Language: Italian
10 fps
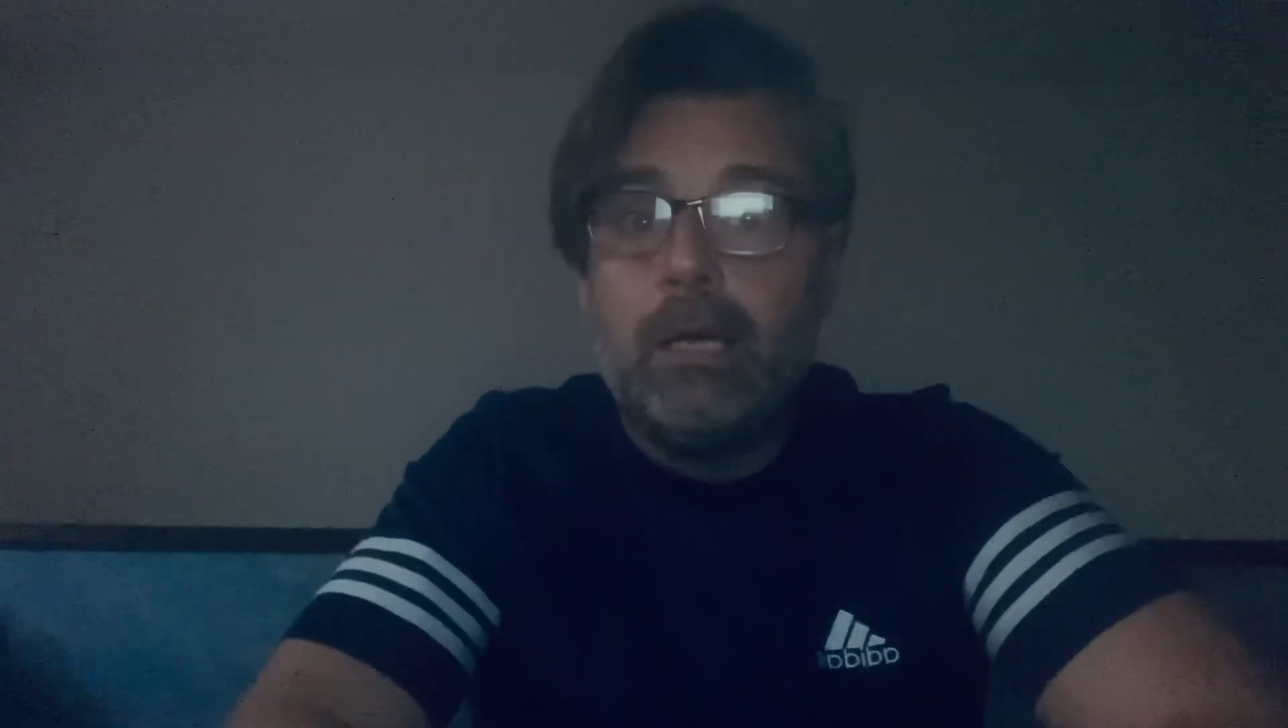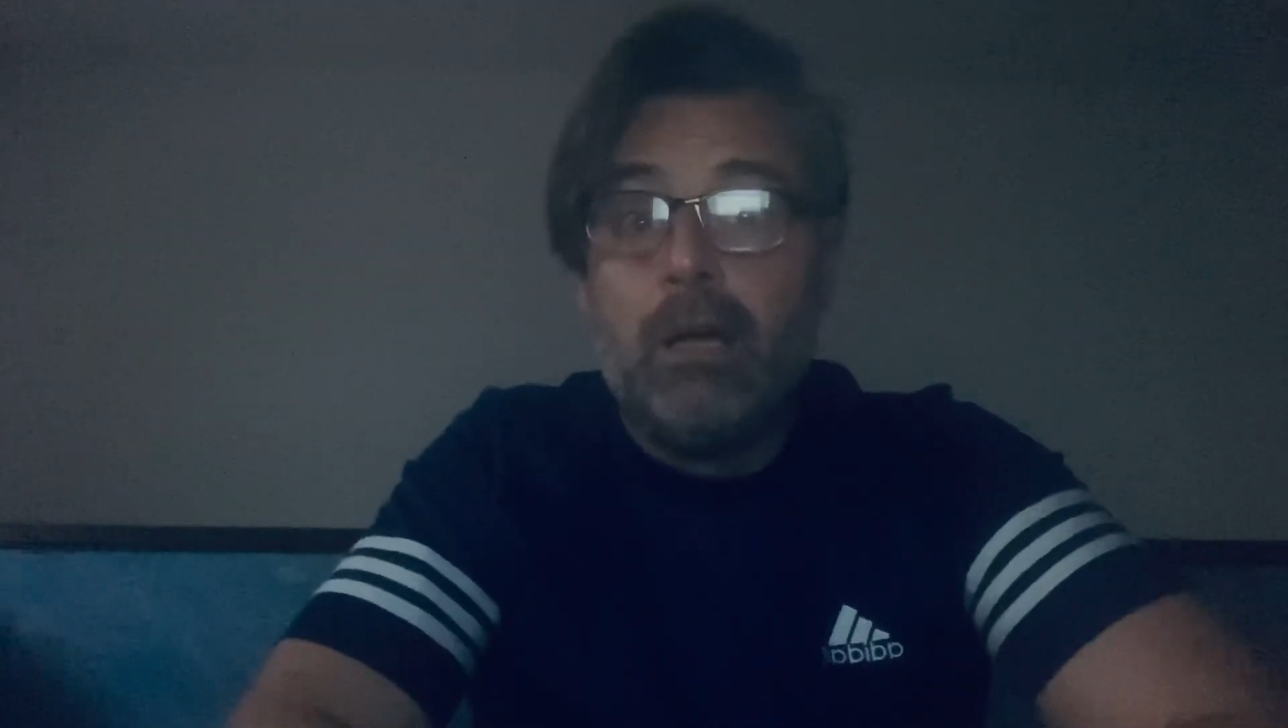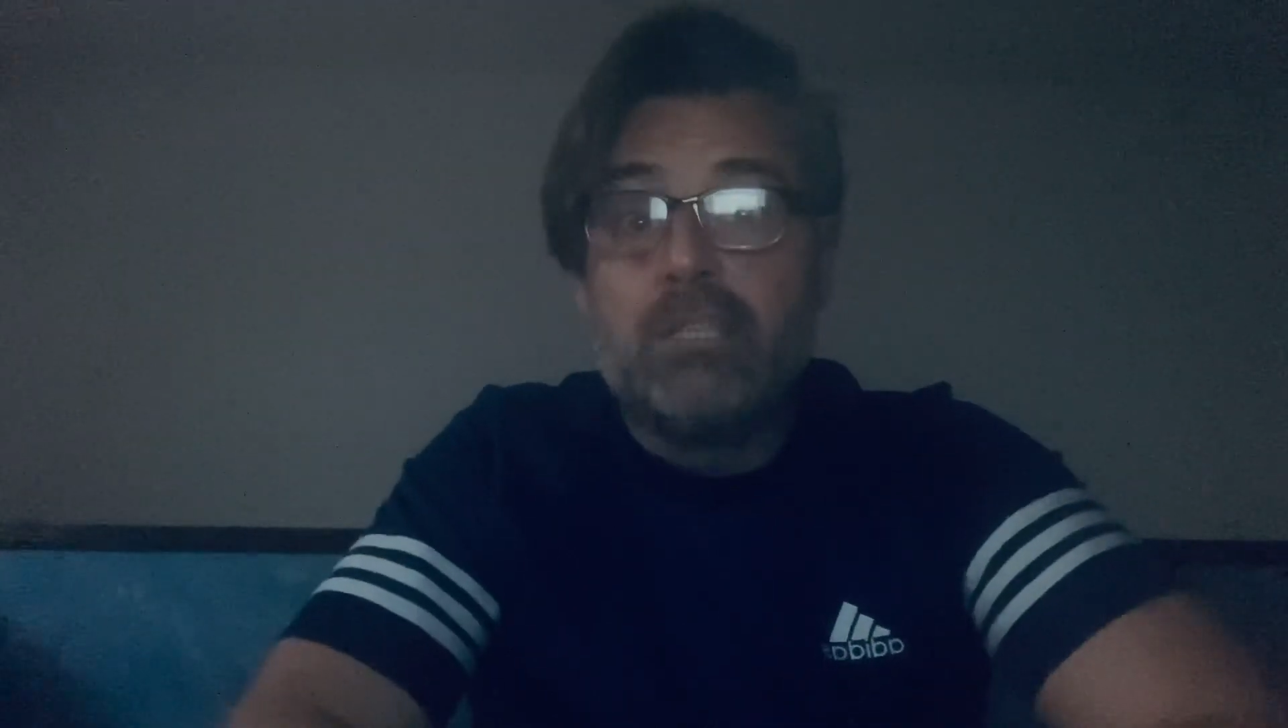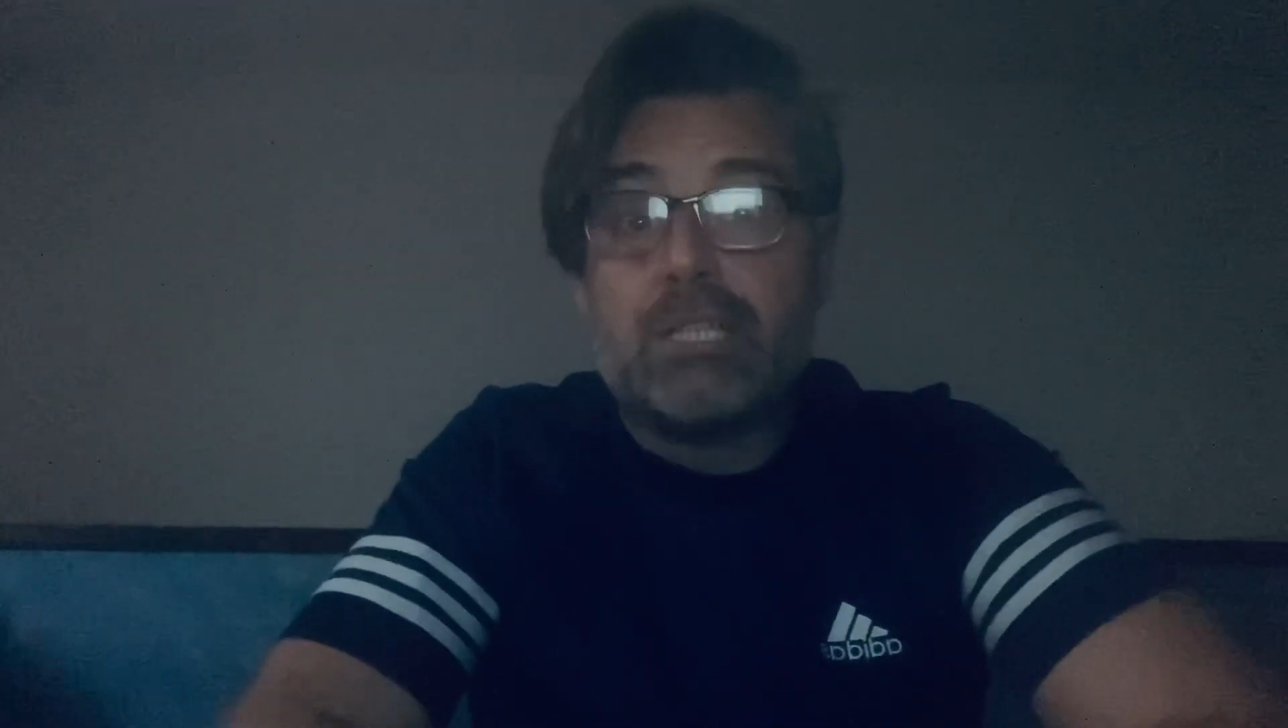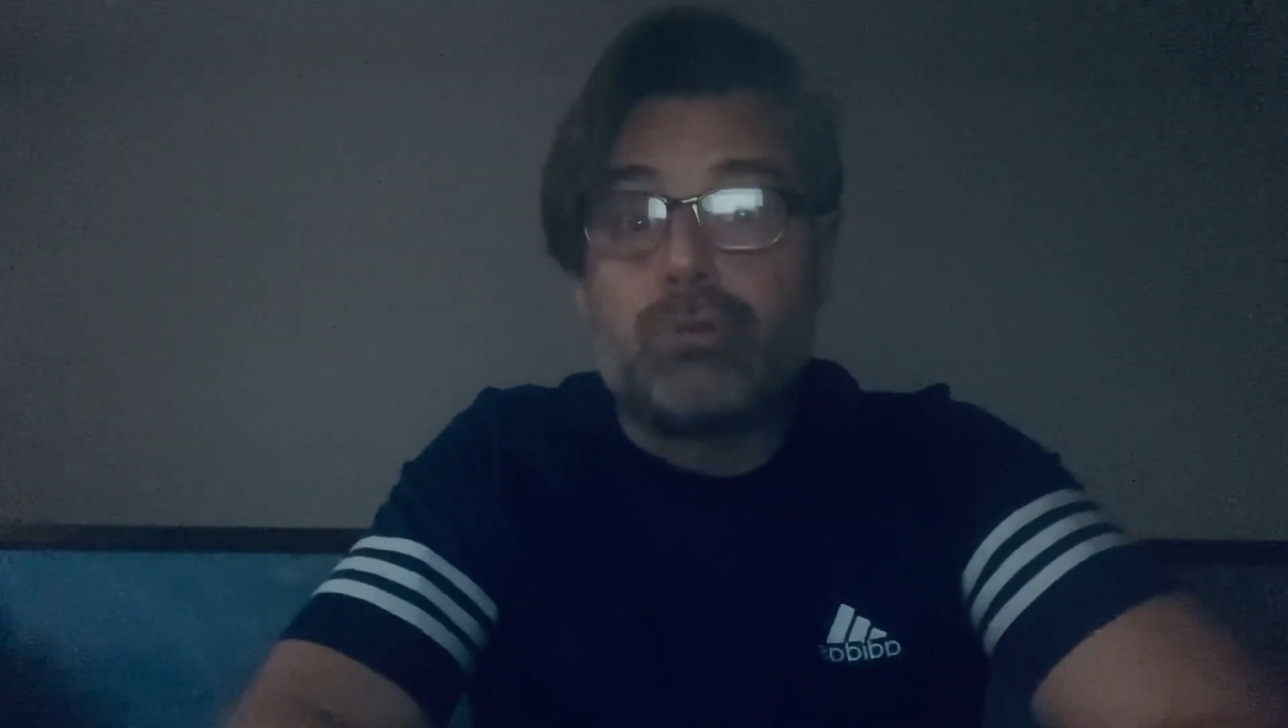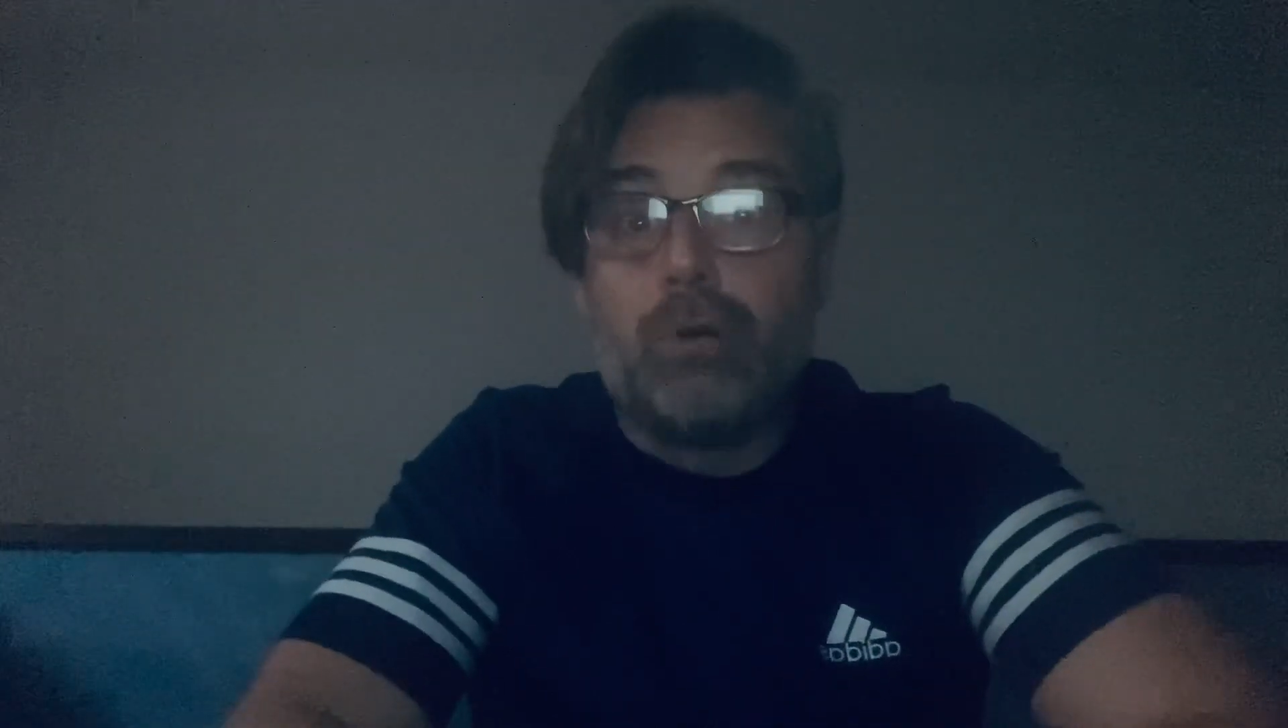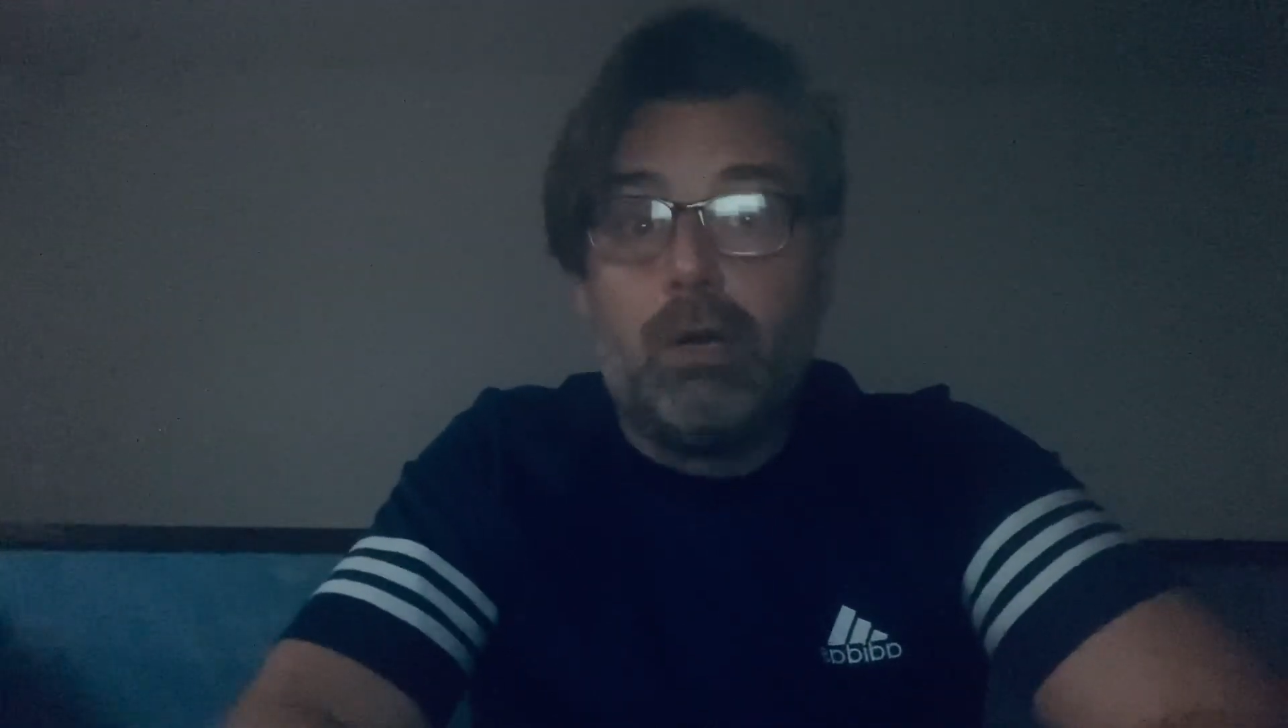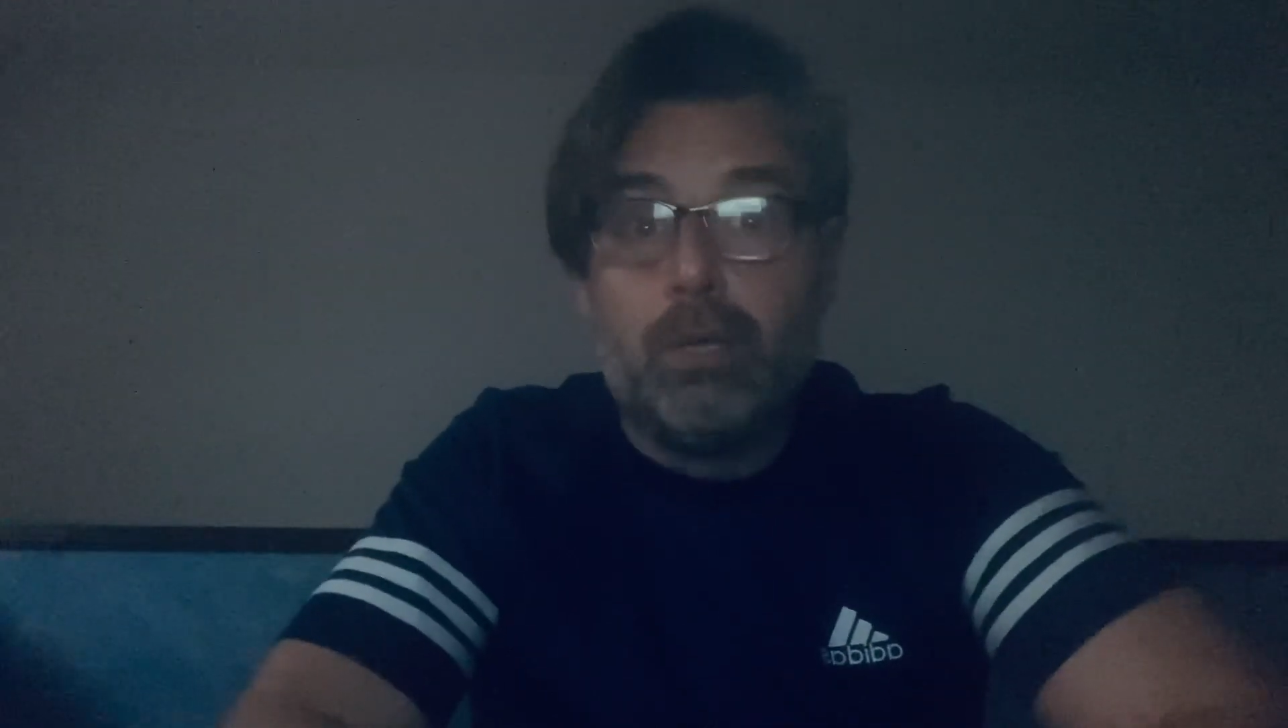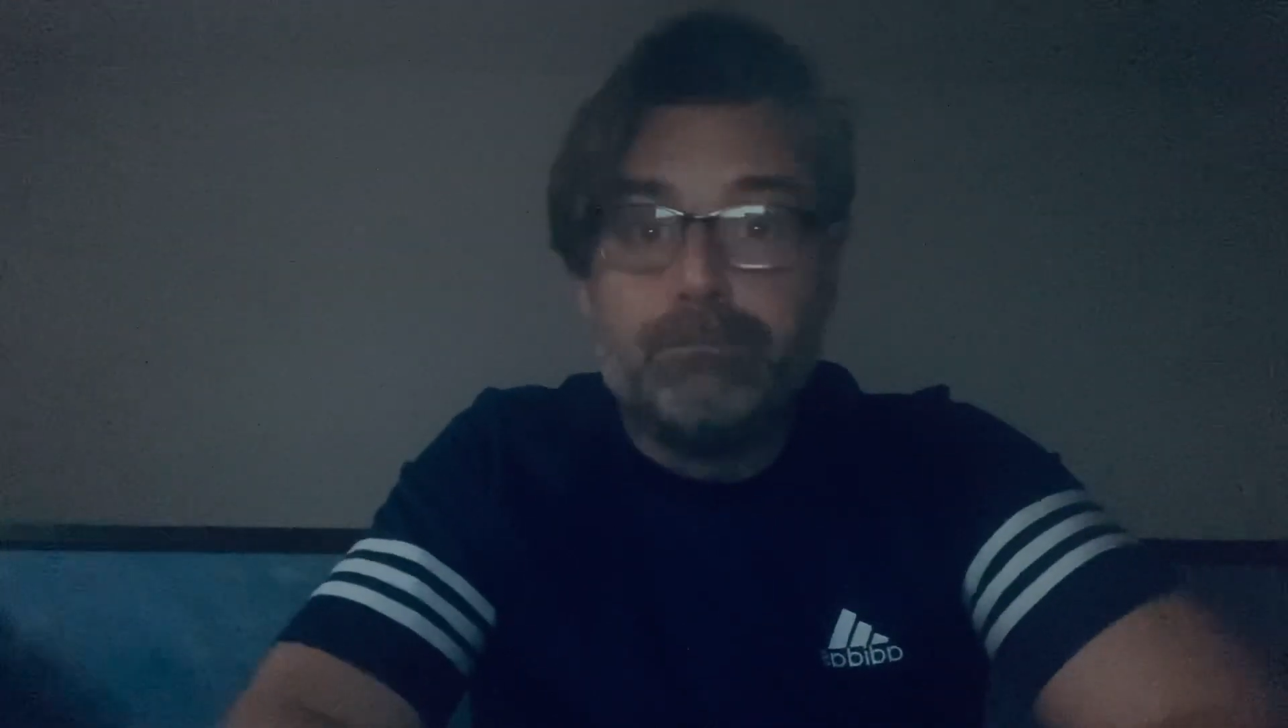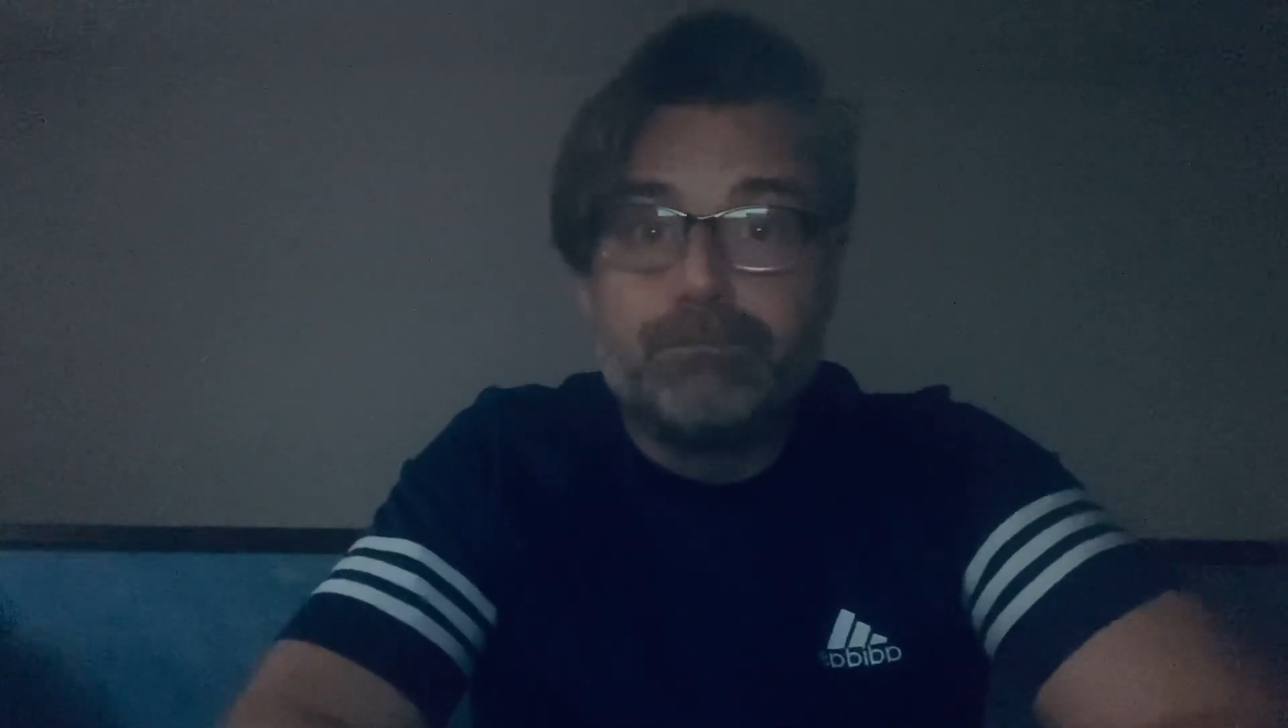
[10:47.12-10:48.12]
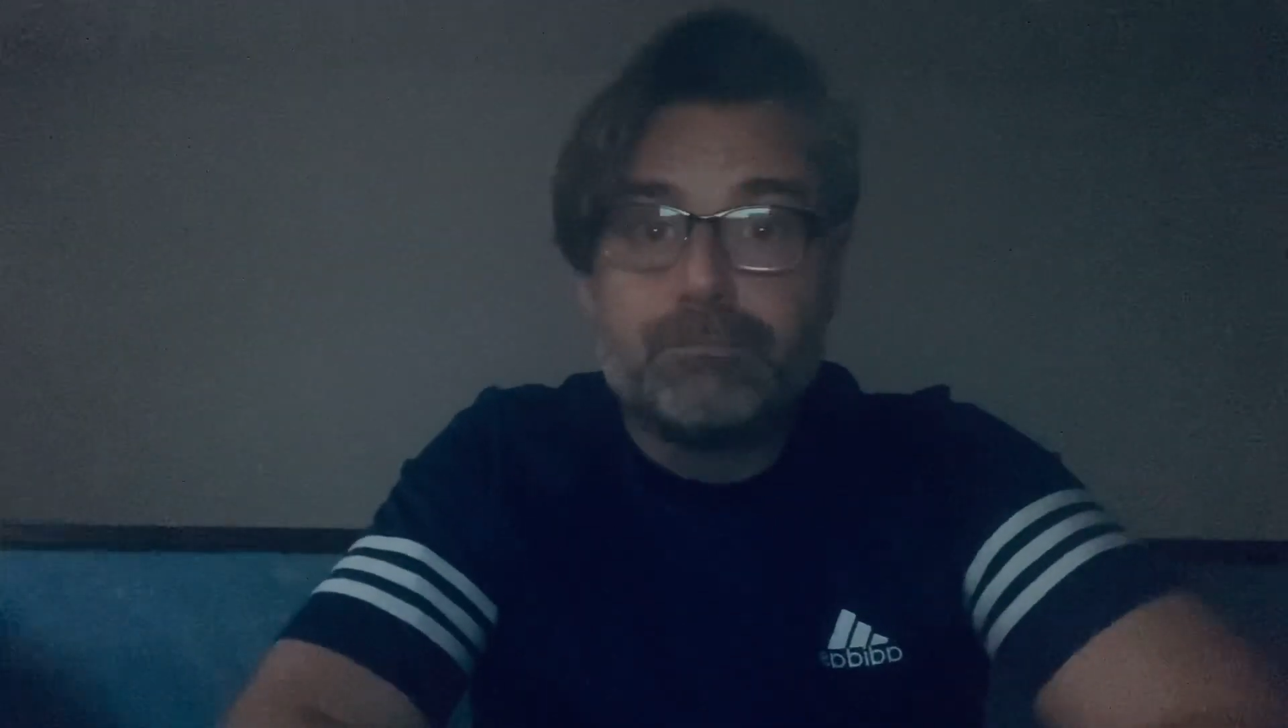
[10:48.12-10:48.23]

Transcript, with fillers: Sassuolo,